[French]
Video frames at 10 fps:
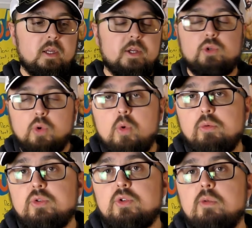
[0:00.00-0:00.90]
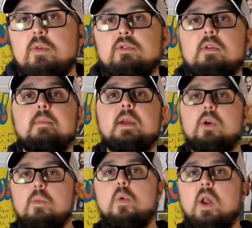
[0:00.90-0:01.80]
Et je compte justement sur un mec
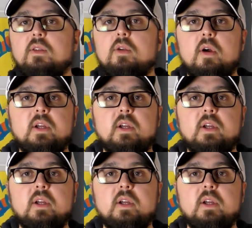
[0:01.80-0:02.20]
comme Walter